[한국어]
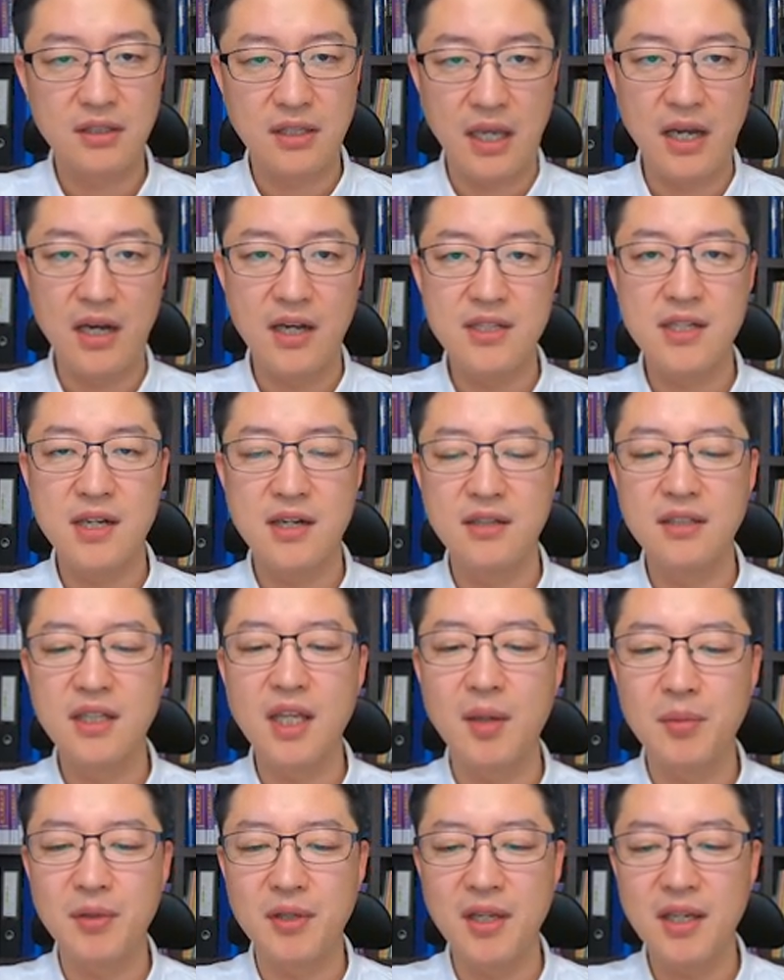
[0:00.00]
다양한 상황을
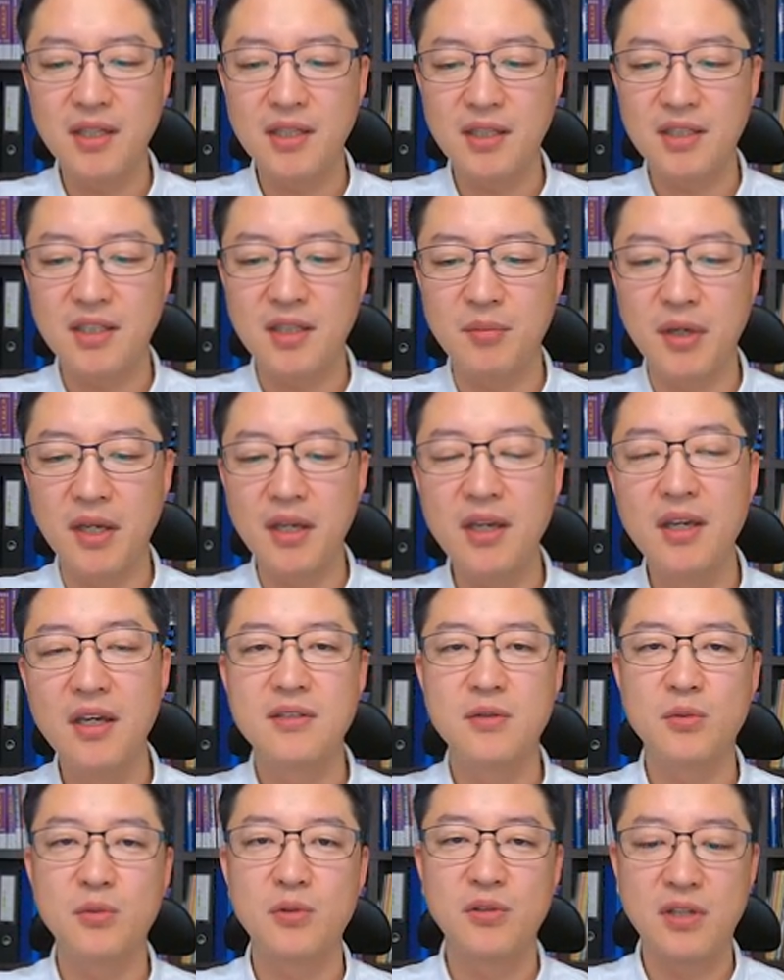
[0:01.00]
대비를 해야 되기 때문에
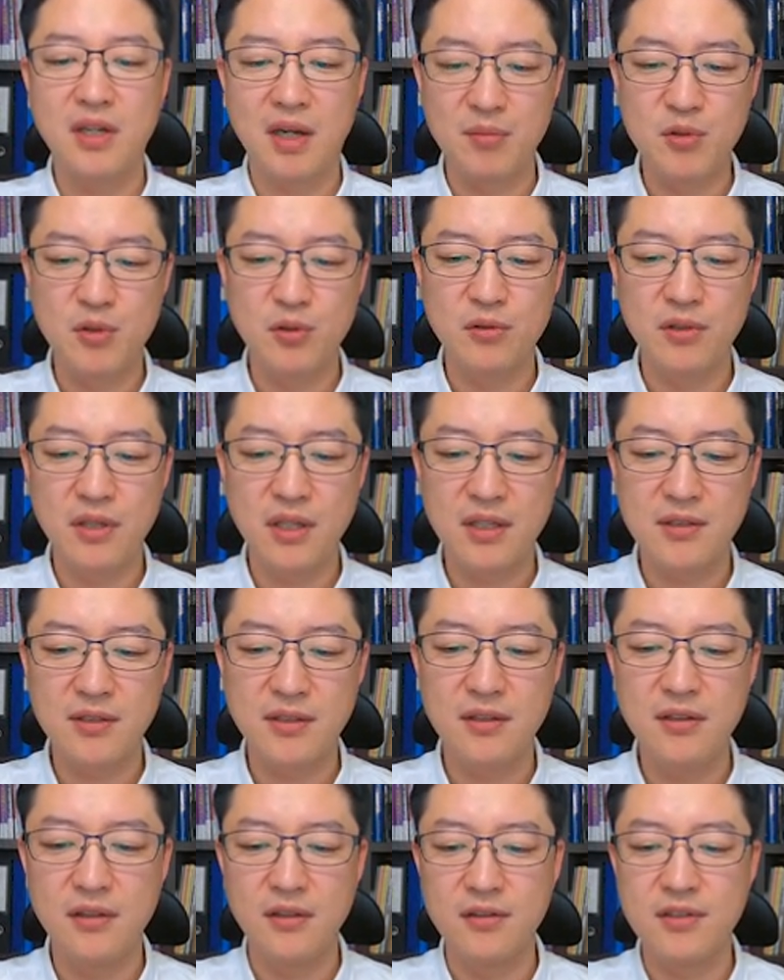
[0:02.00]
속도를 감속을
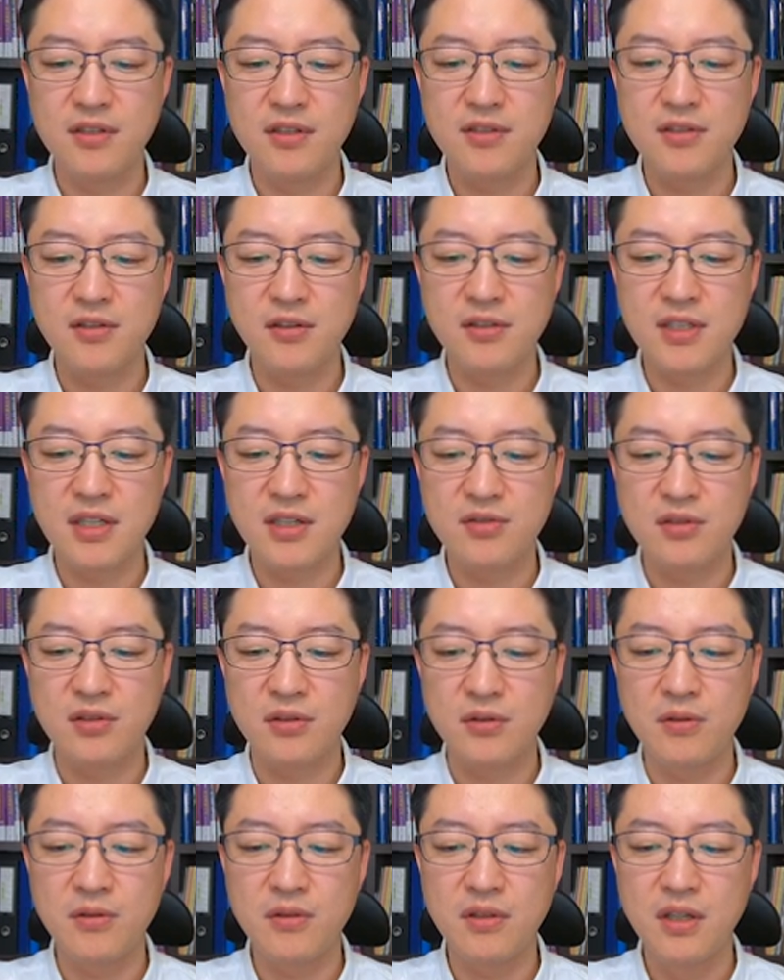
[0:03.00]
해서 언제든 정지할 수
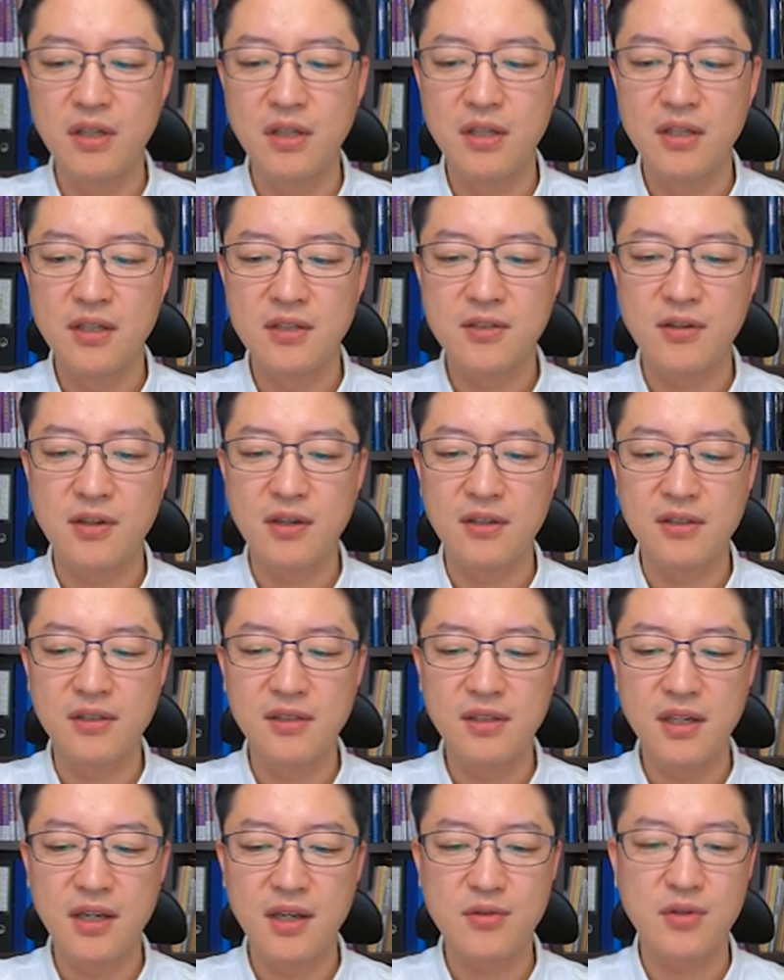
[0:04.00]
있도록
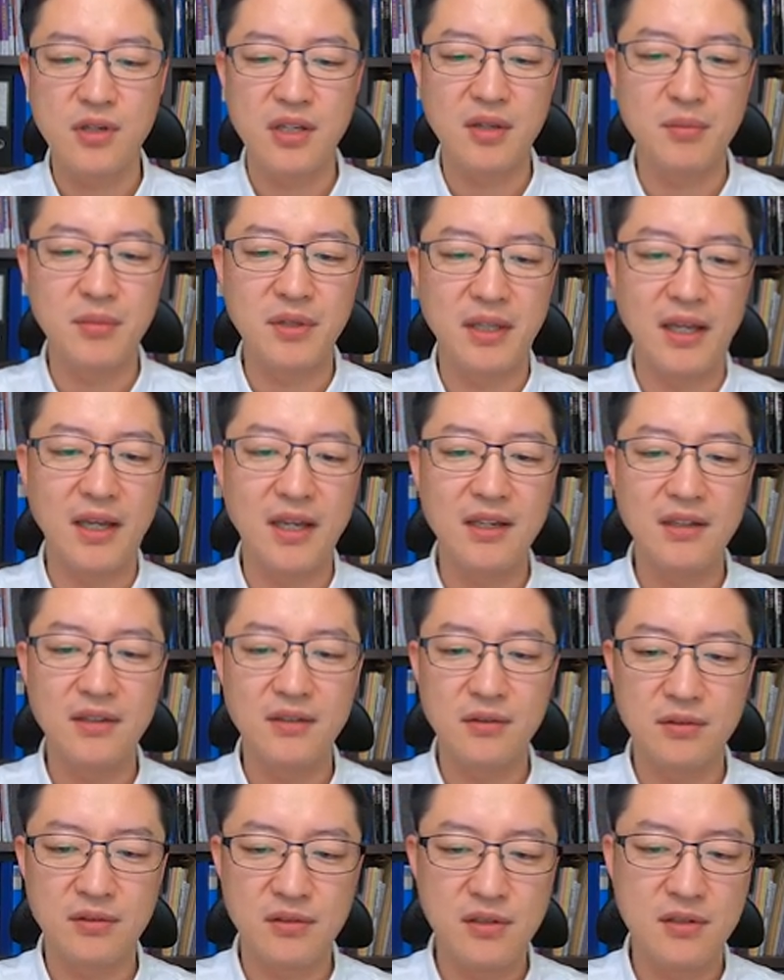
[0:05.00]
서행을 해줘야 됩니다.
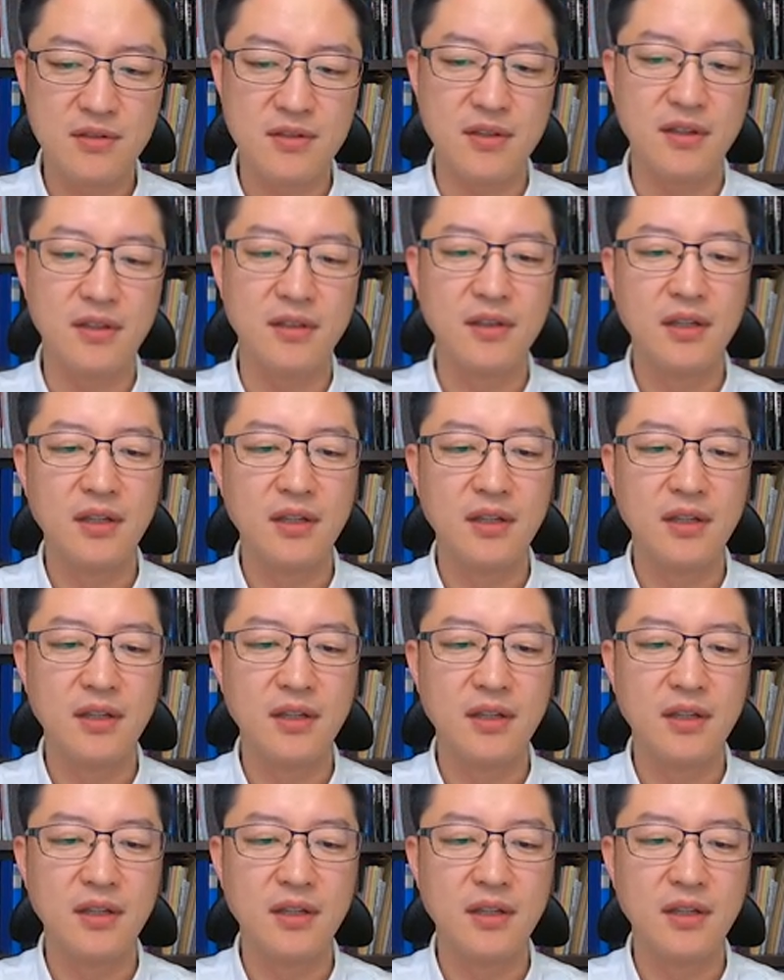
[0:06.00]
틀렸어요.